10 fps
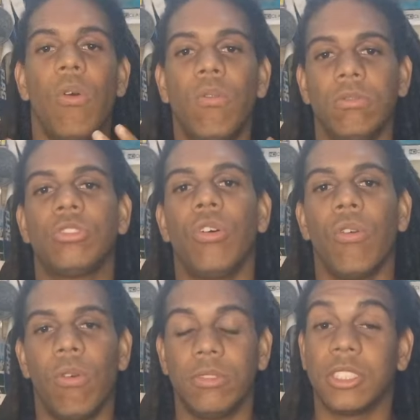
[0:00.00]
um
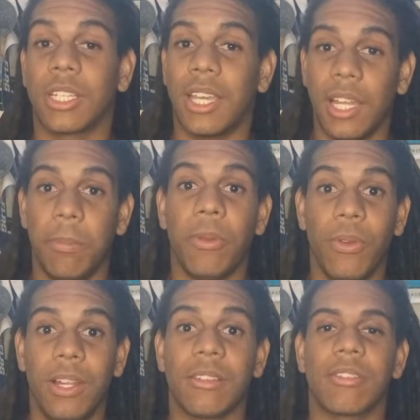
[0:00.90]
jogo onde Caleb
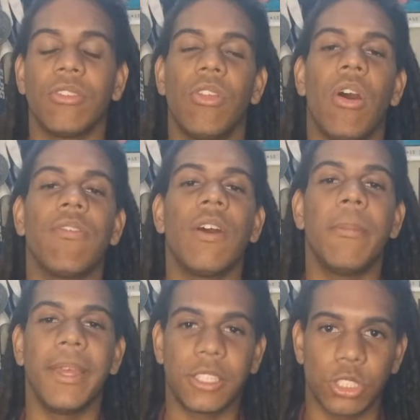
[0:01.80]
Williams
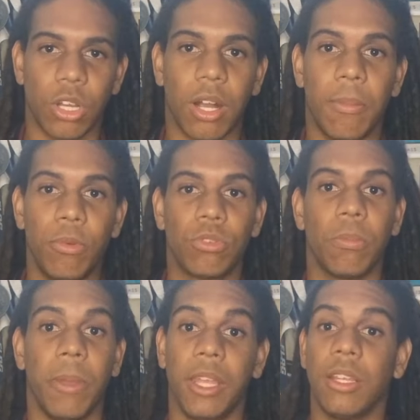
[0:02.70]
novamente joga
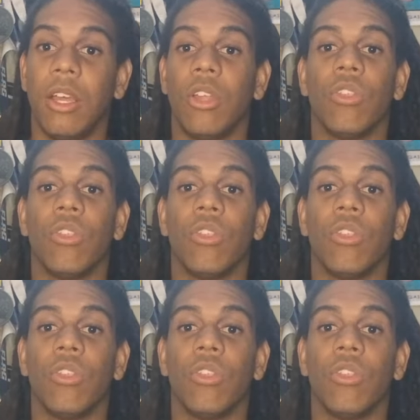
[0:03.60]
muito bem,